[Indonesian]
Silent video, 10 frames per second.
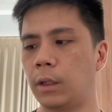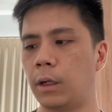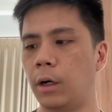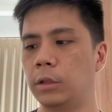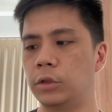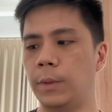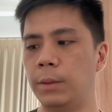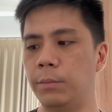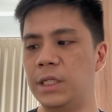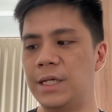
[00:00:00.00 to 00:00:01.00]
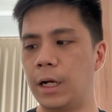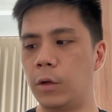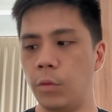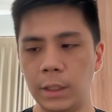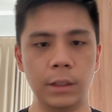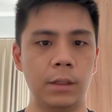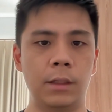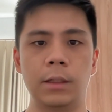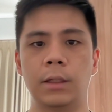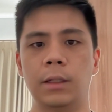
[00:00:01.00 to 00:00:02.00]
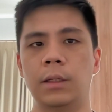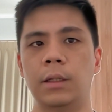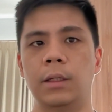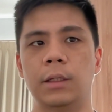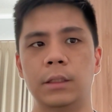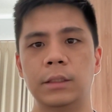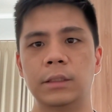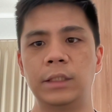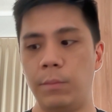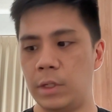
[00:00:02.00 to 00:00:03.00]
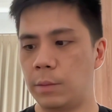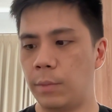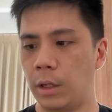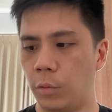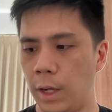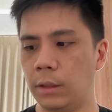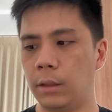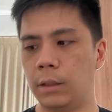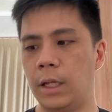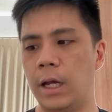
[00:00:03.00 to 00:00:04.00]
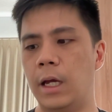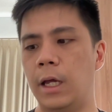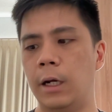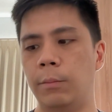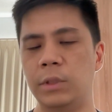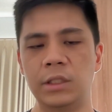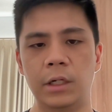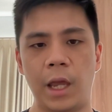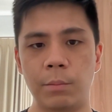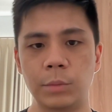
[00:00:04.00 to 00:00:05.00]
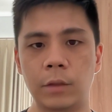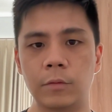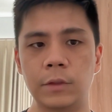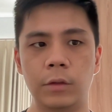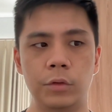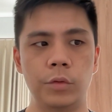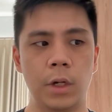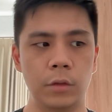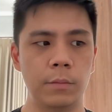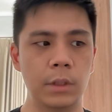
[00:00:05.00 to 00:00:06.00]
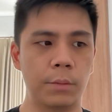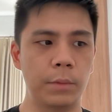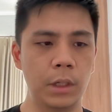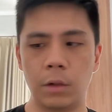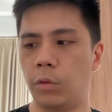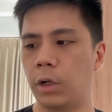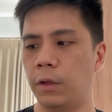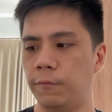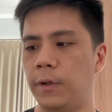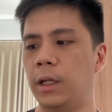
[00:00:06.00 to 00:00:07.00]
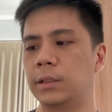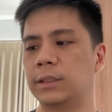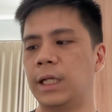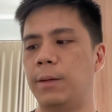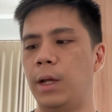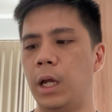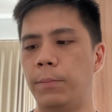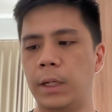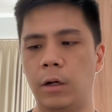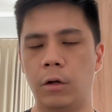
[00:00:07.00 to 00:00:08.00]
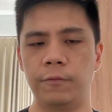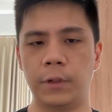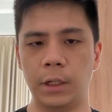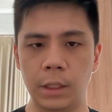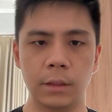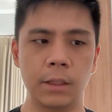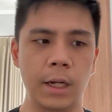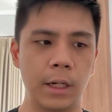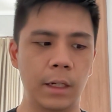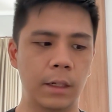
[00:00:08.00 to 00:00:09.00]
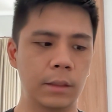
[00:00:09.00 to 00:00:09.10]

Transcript: Kalau cuman bicara kuat nih, sama-sama kuat dan mesin M112 tuh benar-benar worry free selama nggak pernah overheat dia